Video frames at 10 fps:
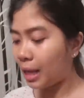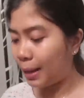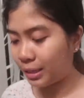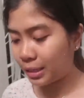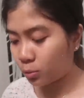
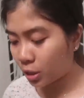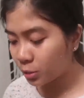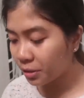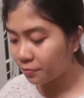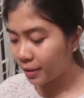I'll just
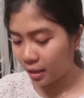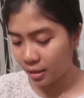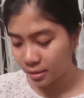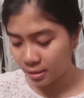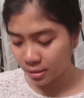wash my
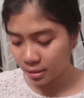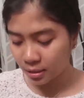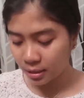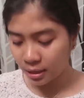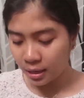face.
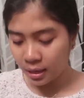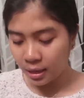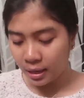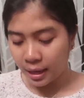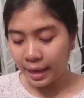
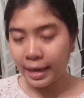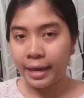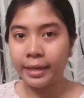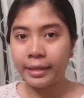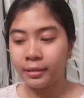
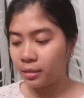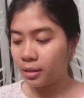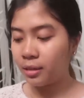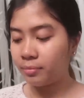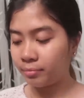
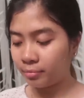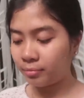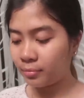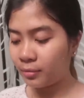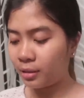And, um,
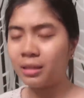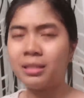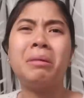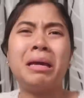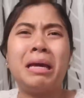
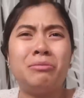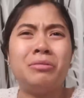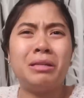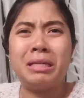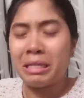kasi may, ano
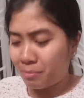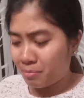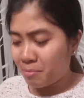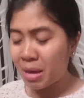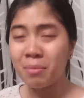eh,
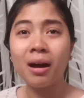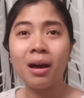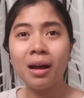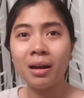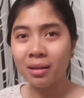may
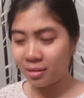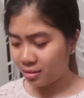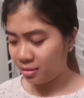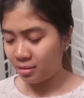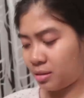mga
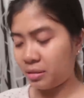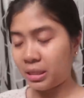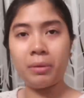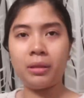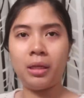uh,
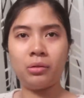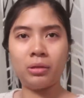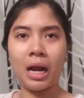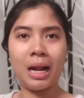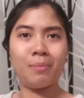damit
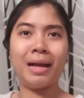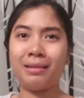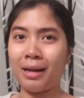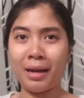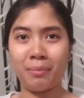dito na
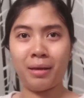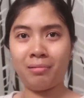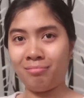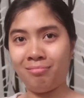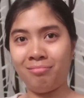lalabhan ni
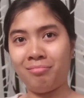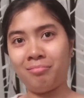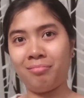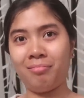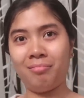Raven.
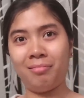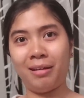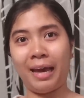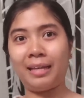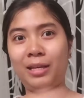
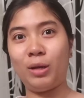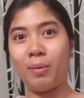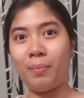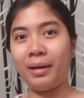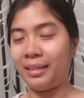Kaya di ko
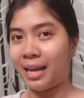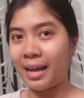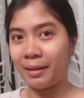ipapakita.